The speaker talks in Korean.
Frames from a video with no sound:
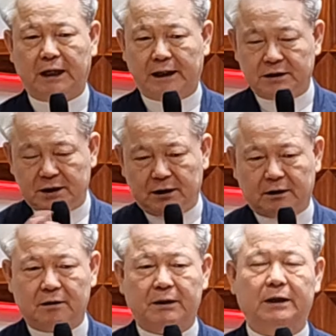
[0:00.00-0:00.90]

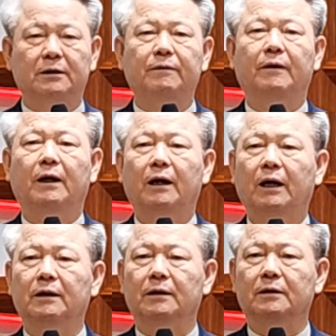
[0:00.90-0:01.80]
다시 그 말은
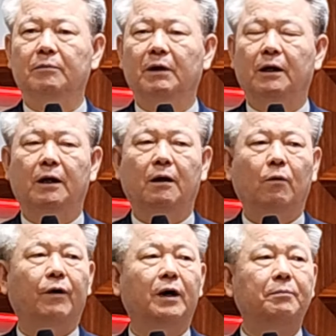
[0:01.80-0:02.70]
하나님의
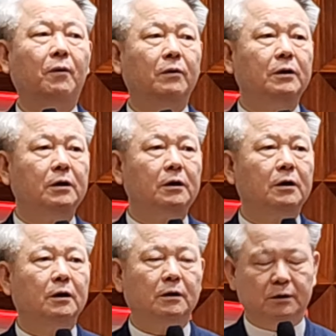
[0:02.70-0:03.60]
회복을
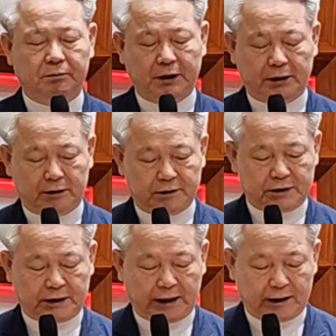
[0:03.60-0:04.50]
의미하는
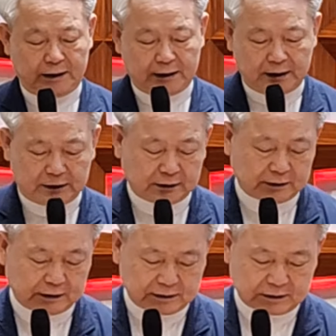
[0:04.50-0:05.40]
것이다.
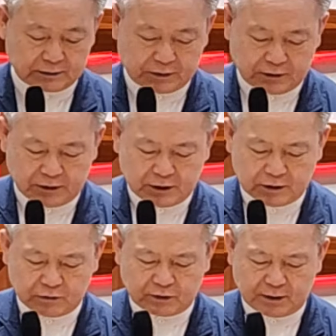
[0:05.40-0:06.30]
하나님께서
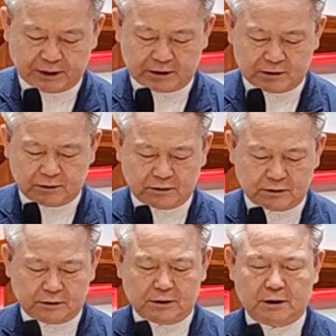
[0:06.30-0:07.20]
유다
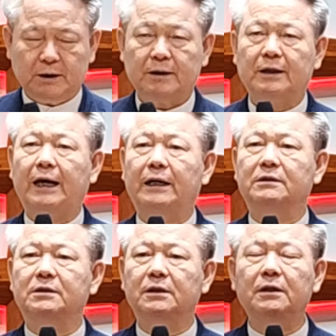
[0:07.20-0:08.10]
백성들을
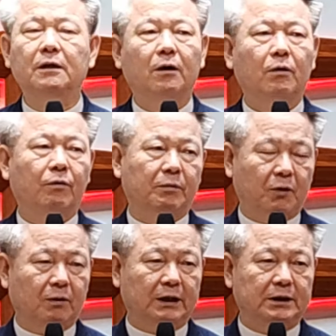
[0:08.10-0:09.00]
다시
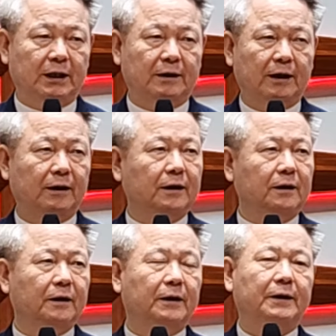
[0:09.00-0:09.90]
회복하시겠다. 그러니까